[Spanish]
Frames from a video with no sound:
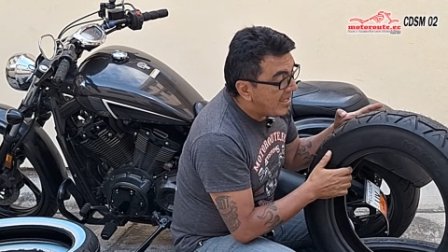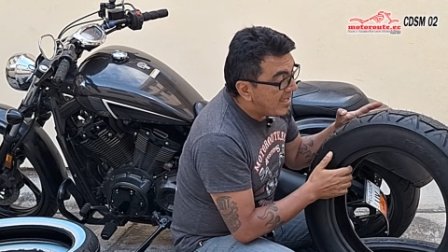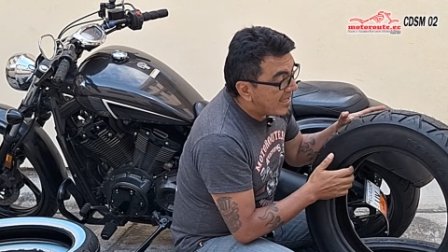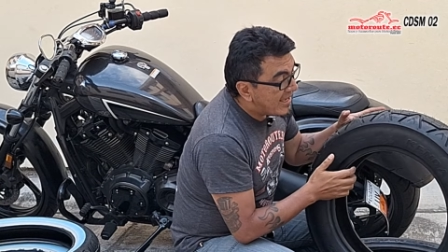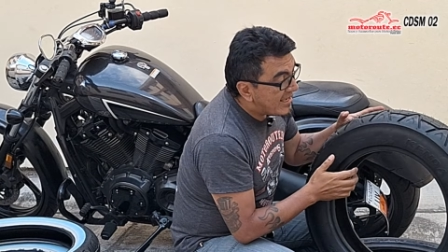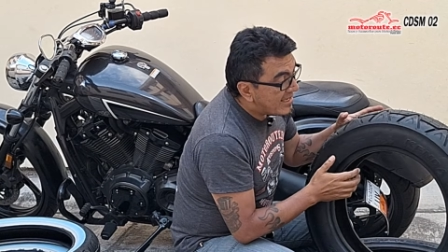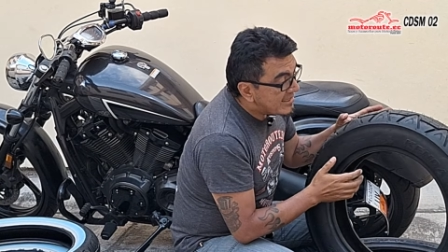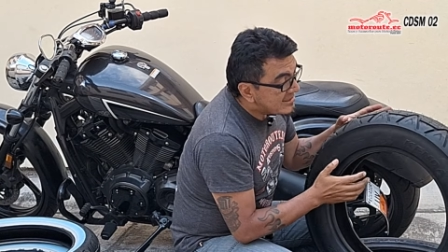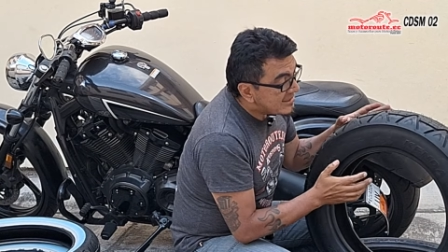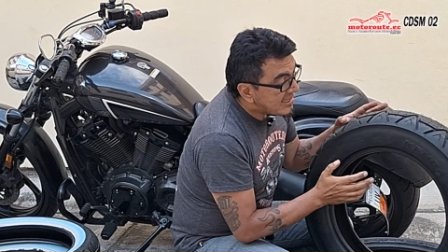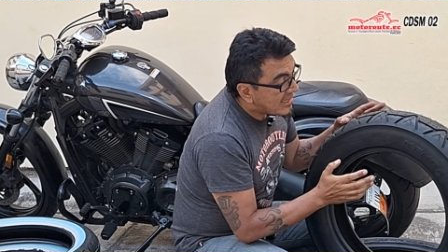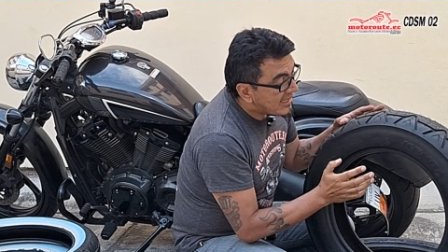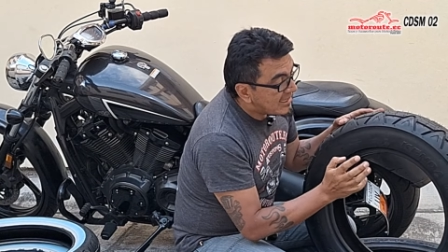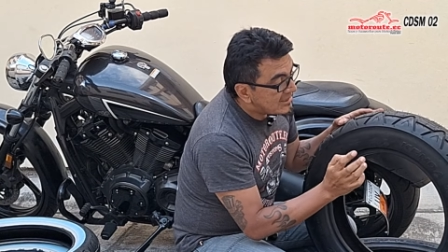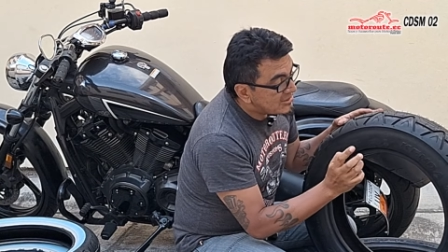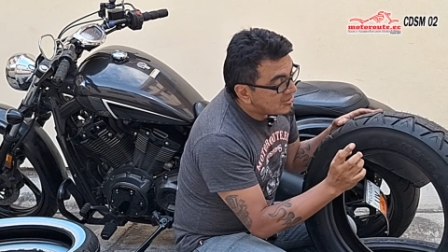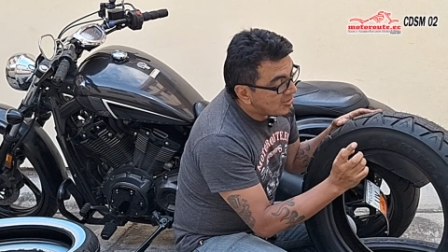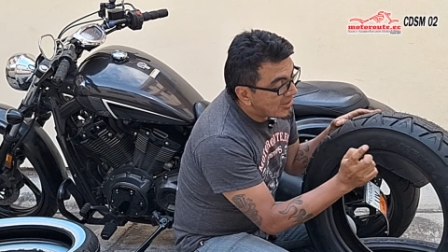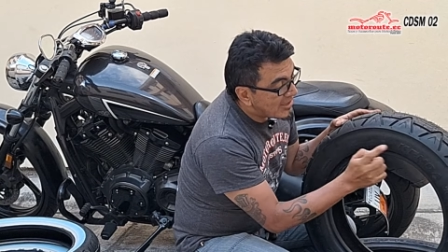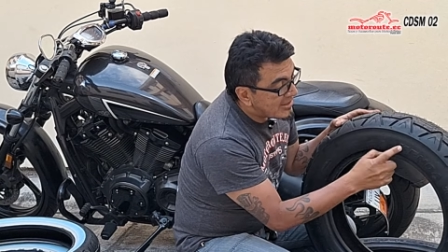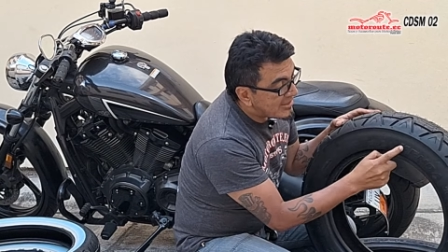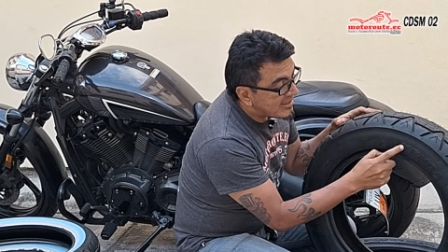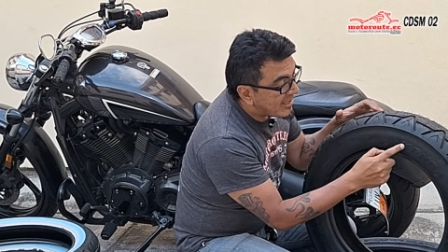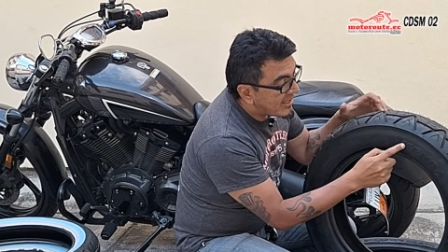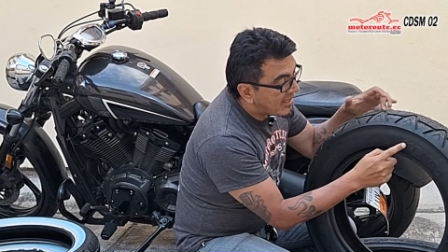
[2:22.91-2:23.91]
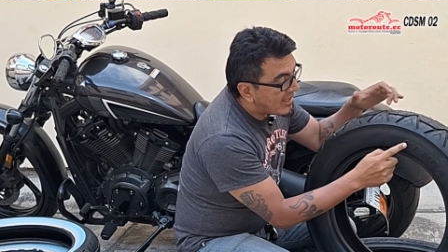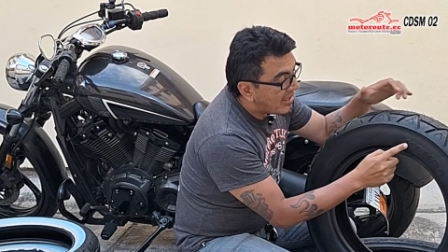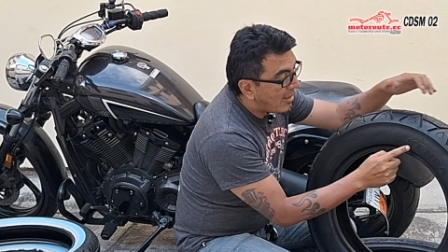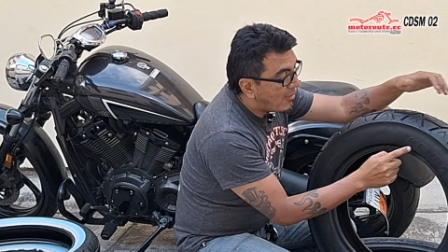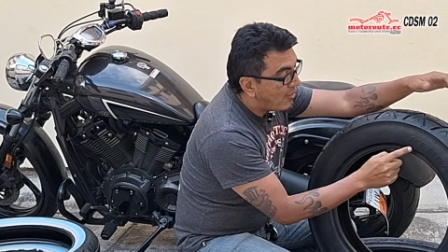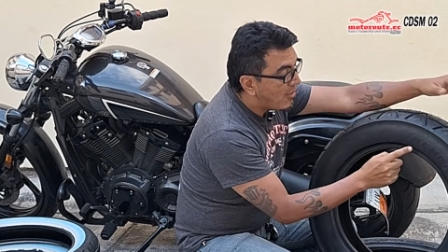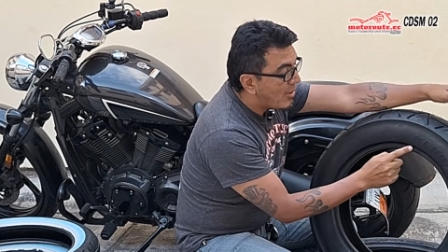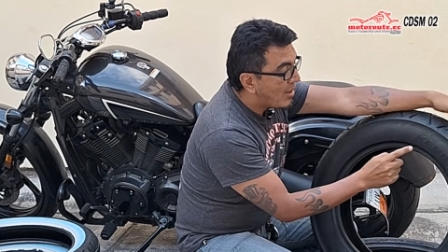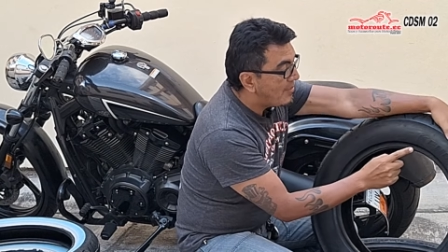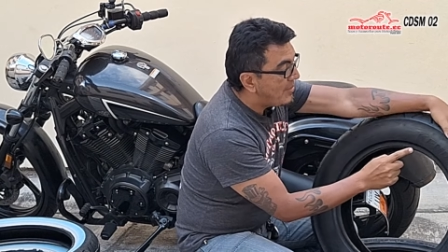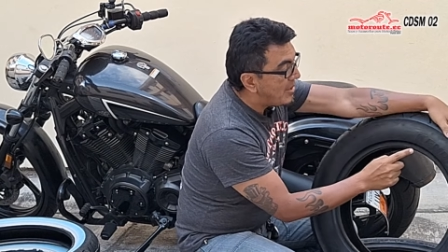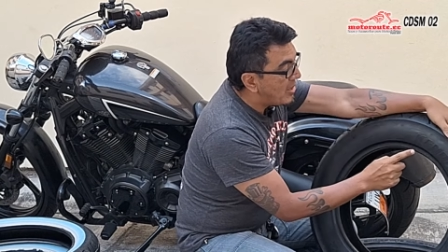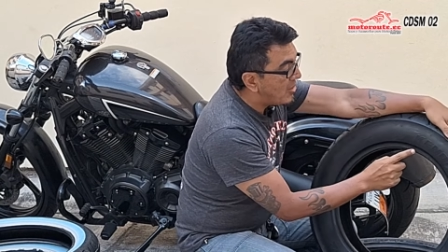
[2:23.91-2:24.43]
En este caso le traje a
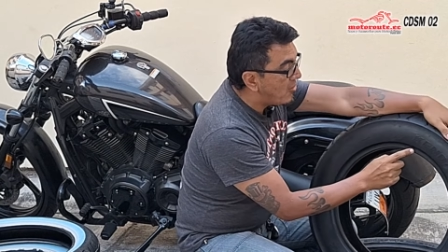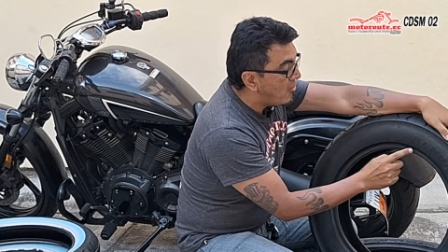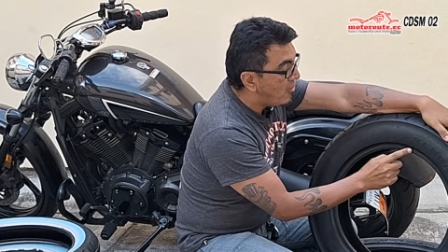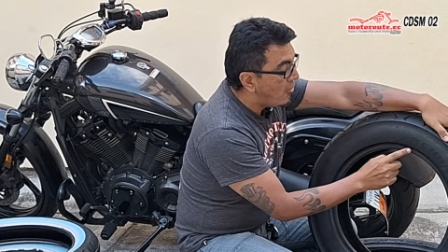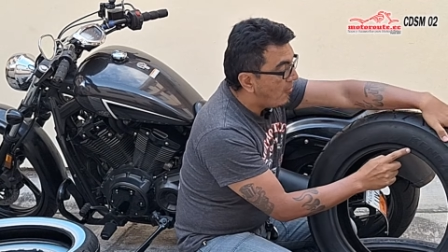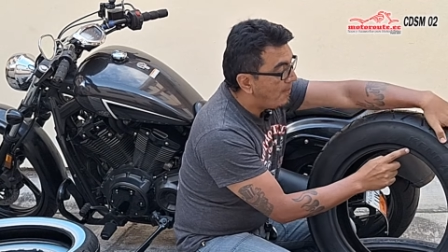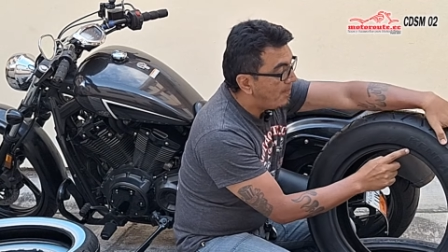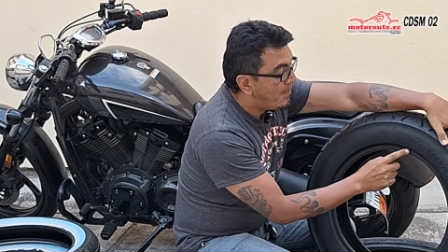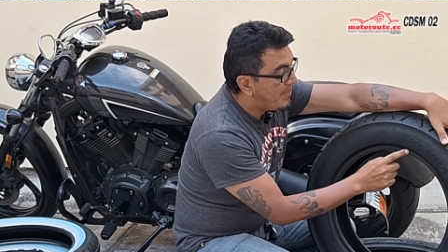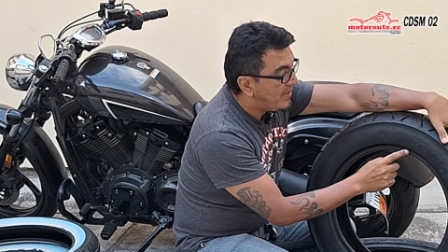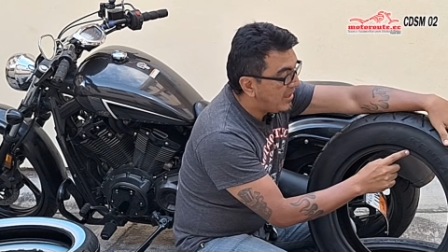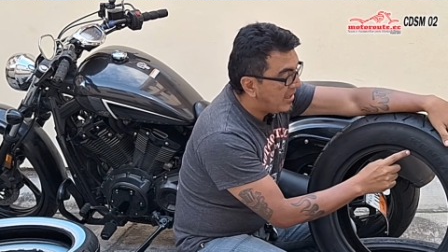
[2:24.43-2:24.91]
un amigo,